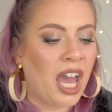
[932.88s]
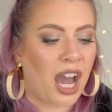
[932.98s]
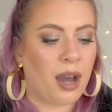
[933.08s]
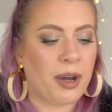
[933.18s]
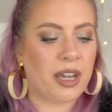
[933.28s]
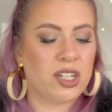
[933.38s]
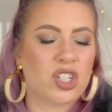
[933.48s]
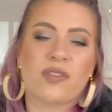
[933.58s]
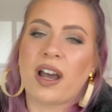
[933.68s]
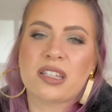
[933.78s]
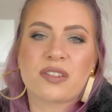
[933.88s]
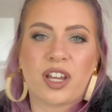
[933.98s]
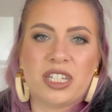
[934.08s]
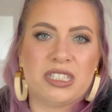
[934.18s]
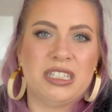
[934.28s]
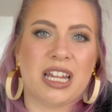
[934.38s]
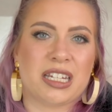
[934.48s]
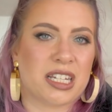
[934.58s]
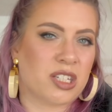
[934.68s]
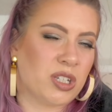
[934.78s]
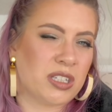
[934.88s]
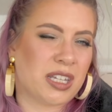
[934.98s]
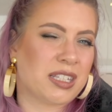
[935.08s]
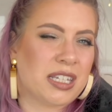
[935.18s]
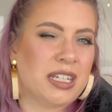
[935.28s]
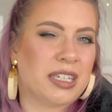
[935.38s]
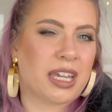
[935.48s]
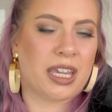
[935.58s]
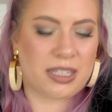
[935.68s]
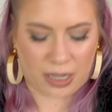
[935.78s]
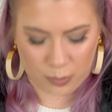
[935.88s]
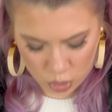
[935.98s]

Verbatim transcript: aber in Schwarz fand ich die dann tats tatsächlich echt am